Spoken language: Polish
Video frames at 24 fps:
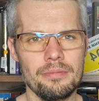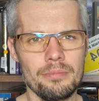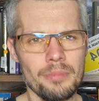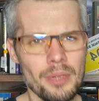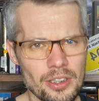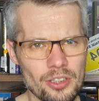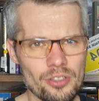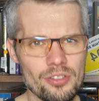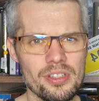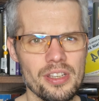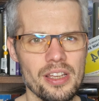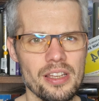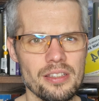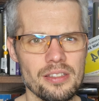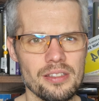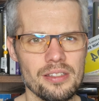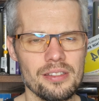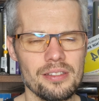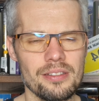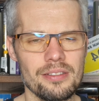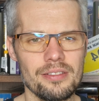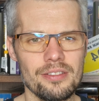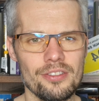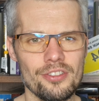ma to
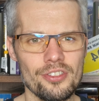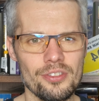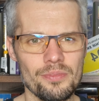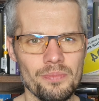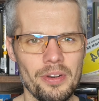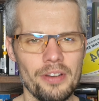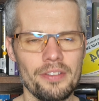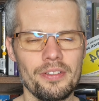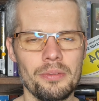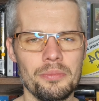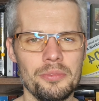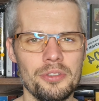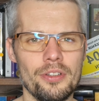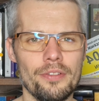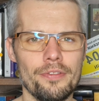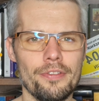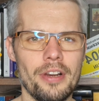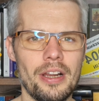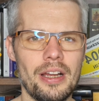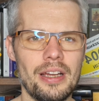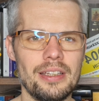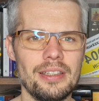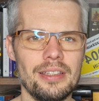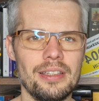sens, że sprawia mi to
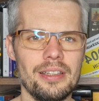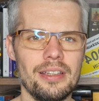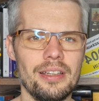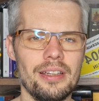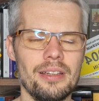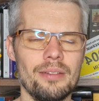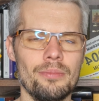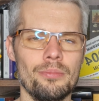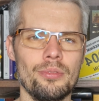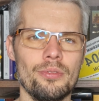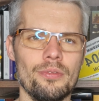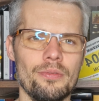frajdę,